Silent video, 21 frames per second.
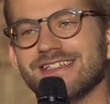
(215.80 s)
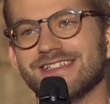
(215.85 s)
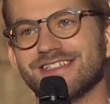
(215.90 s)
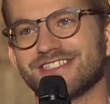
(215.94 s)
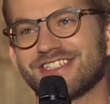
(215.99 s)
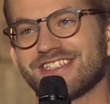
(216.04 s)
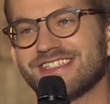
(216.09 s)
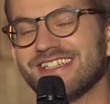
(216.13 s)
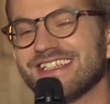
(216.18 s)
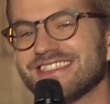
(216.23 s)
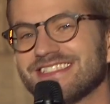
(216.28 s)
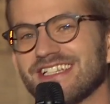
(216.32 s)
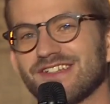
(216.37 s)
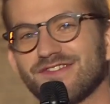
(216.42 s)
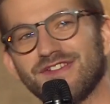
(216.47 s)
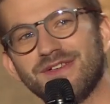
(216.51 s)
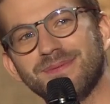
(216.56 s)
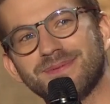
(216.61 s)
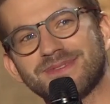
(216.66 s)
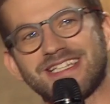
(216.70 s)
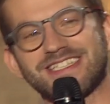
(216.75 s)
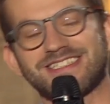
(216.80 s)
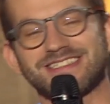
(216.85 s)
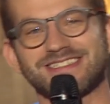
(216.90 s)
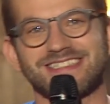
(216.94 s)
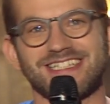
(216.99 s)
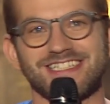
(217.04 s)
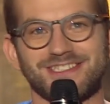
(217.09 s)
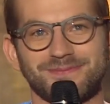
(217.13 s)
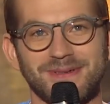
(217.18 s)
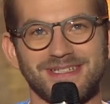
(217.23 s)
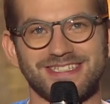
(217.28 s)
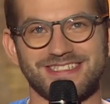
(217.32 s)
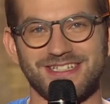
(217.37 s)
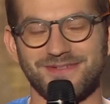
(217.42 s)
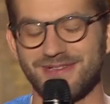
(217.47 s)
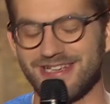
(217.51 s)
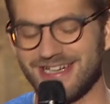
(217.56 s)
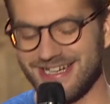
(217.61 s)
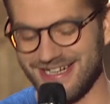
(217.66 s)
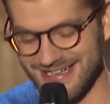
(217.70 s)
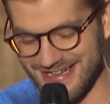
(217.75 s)
J'étais avec cette fille, ça, se passait
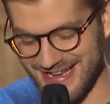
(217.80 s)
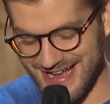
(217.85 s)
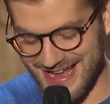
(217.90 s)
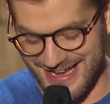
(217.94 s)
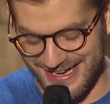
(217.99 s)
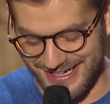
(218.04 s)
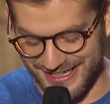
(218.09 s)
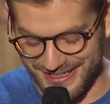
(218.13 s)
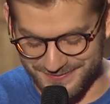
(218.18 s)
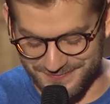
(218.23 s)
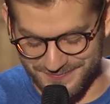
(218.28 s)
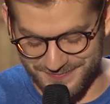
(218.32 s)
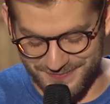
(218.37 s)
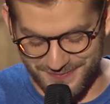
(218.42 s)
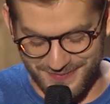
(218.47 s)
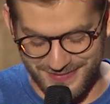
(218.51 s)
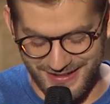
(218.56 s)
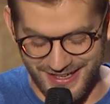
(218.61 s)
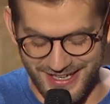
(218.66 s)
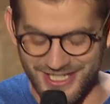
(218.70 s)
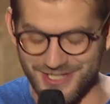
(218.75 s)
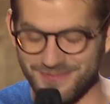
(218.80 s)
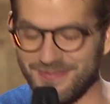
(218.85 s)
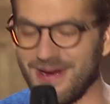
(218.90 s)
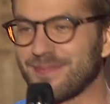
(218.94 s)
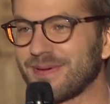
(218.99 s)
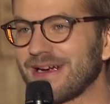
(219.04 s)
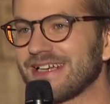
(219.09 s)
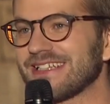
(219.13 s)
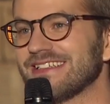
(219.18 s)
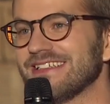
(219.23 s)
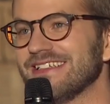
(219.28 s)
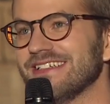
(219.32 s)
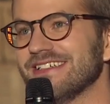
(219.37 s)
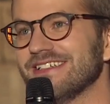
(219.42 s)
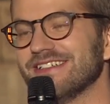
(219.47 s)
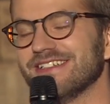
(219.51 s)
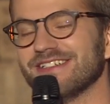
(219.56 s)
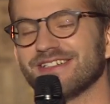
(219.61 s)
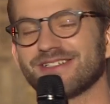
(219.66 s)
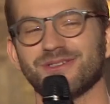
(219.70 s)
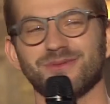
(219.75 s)
bien, et, je
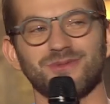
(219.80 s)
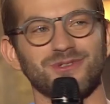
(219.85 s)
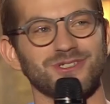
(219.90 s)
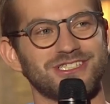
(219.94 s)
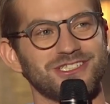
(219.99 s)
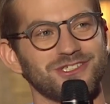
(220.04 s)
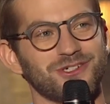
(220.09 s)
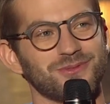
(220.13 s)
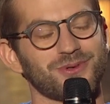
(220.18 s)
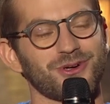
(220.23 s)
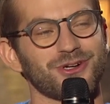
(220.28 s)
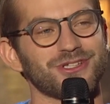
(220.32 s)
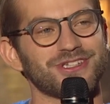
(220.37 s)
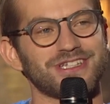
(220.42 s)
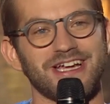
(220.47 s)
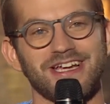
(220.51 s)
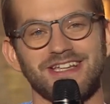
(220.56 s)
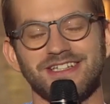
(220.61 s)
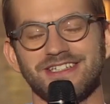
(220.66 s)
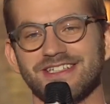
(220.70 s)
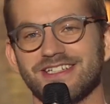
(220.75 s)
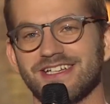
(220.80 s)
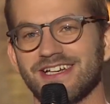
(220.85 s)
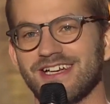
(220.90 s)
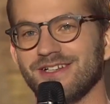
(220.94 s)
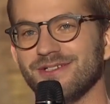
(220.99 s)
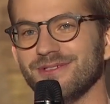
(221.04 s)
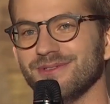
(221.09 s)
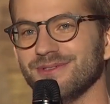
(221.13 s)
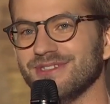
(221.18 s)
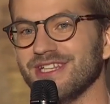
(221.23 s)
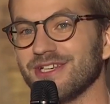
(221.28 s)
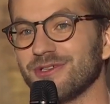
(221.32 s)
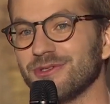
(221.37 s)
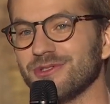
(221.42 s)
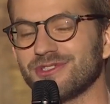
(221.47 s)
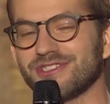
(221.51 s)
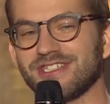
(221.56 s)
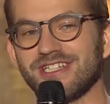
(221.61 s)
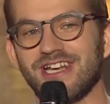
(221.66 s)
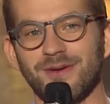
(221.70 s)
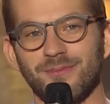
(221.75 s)
m'apprêtais, comme on dit en Bretagne, à lui
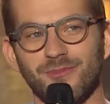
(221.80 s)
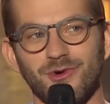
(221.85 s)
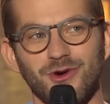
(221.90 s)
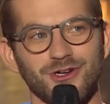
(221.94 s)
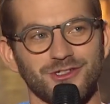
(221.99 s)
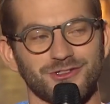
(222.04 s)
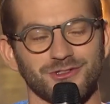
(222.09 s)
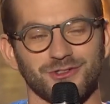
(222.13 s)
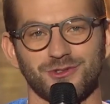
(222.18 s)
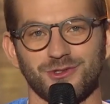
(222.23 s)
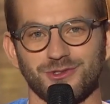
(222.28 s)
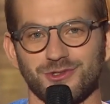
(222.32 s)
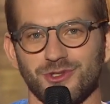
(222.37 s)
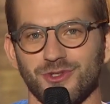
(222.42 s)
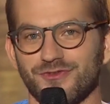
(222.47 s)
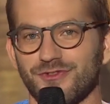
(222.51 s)
déguster la moule sans couteau